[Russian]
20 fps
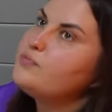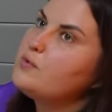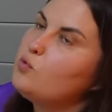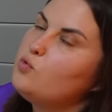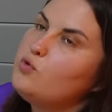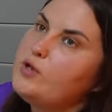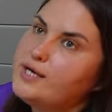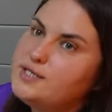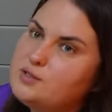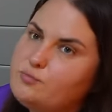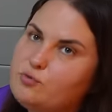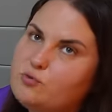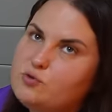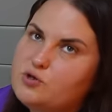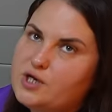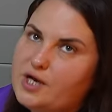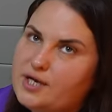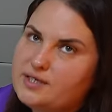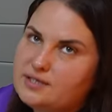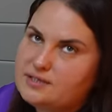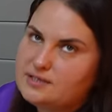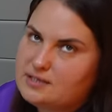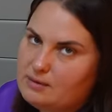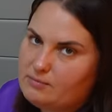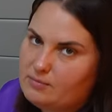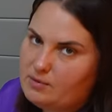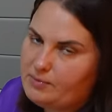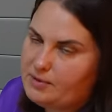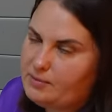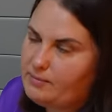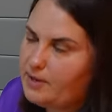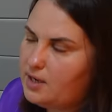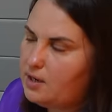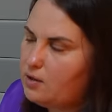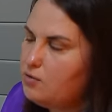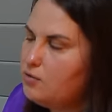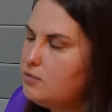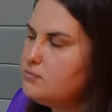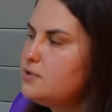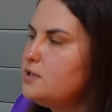у Нади получается самая прямая
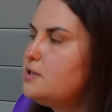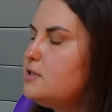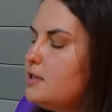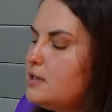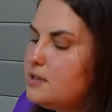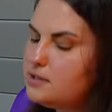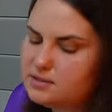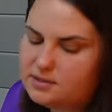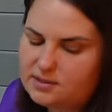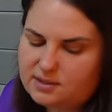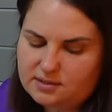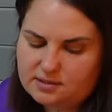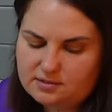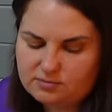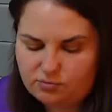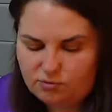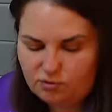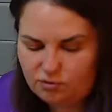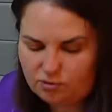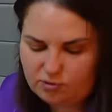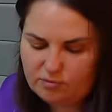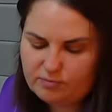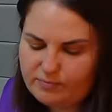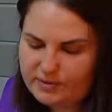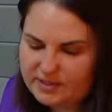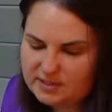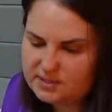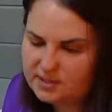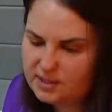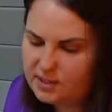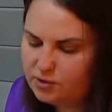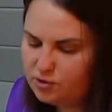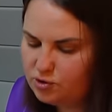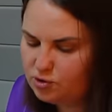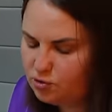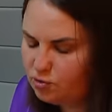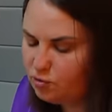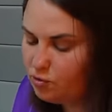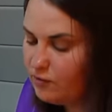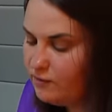комната, здесь у нее постелен
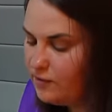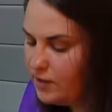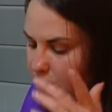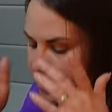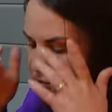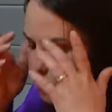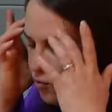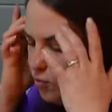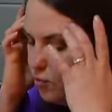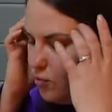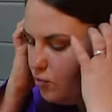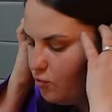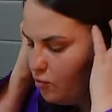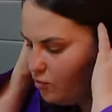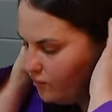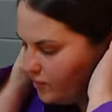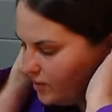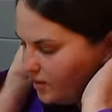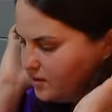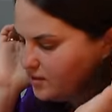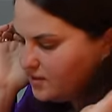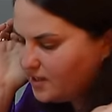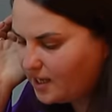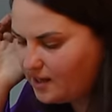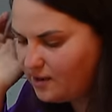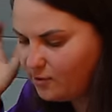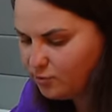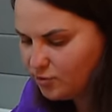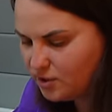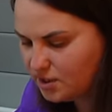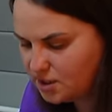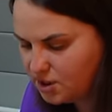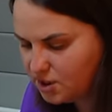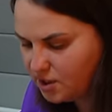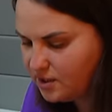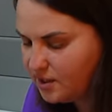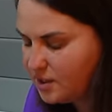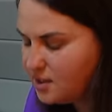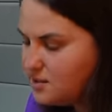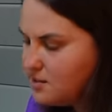еще коврик, но коврик, так как у нас
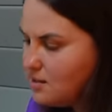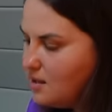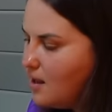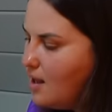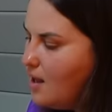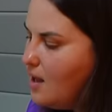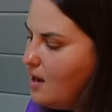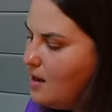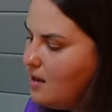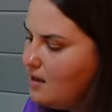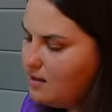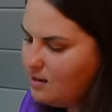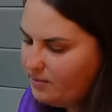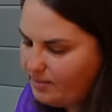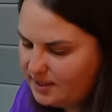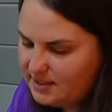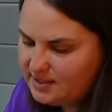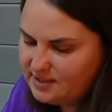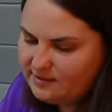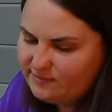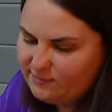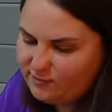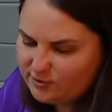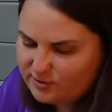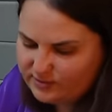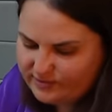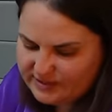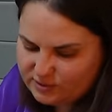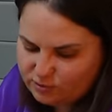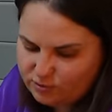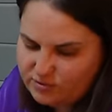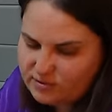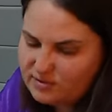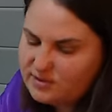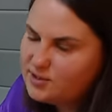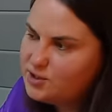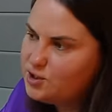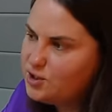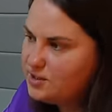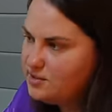Джек Рассел, а, Мэйси его и
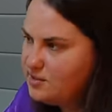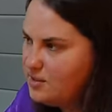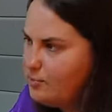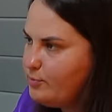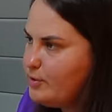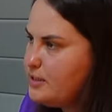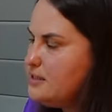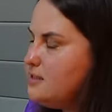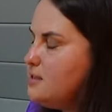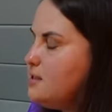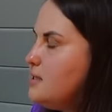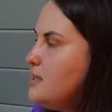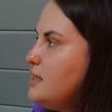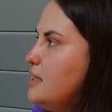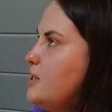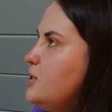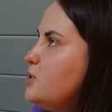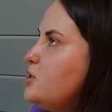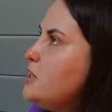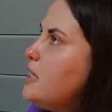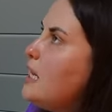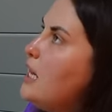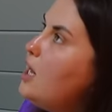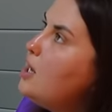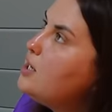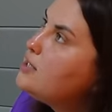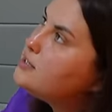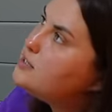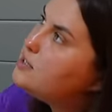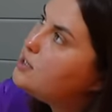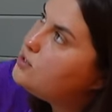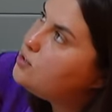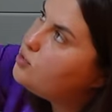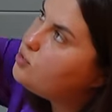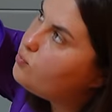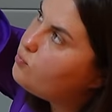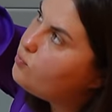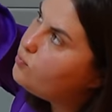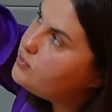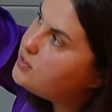свозюкала, сейчас это постирано лежит. Здесь
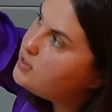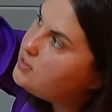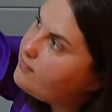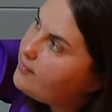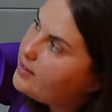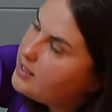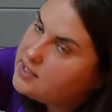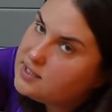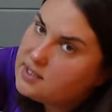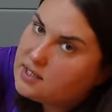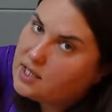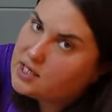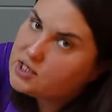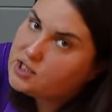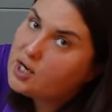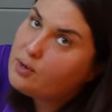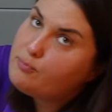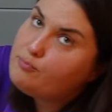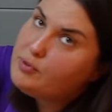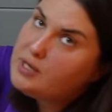еще будет два стеллажа